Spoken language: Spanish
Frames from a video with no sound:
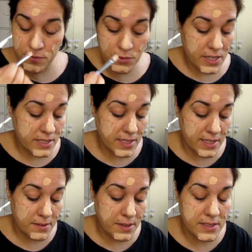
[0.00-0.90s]
sueles
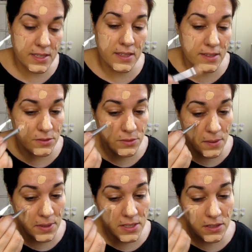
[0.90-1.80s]
tener bastante. Es
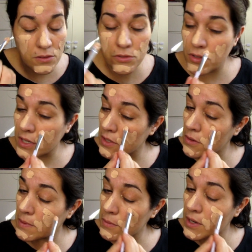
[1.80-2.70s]
una base incluso que
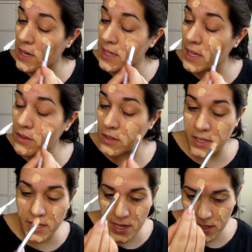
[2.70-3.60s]
yo me mojaría y os
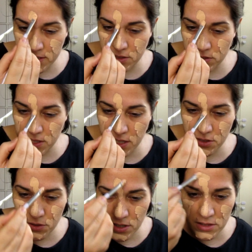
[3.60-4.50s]
diría que si no
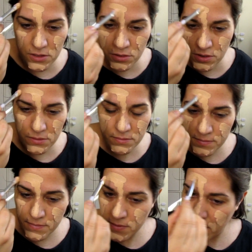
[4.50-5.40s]
tenéis corrector
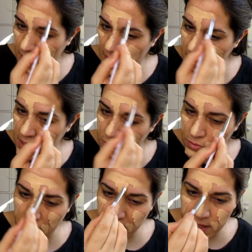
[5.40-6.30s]
la
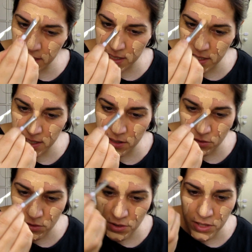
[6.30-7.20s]
textura que tiene y el
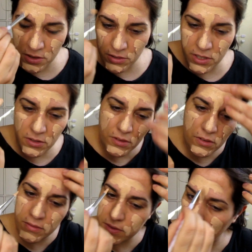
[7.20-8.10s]
colorcito que,
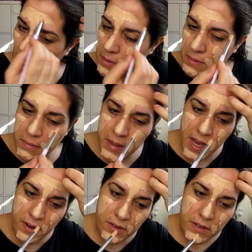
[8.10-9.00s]
yo, que a mí me
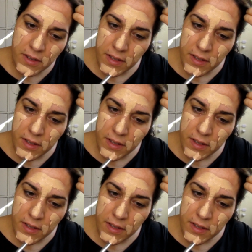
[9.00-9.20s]
enviaron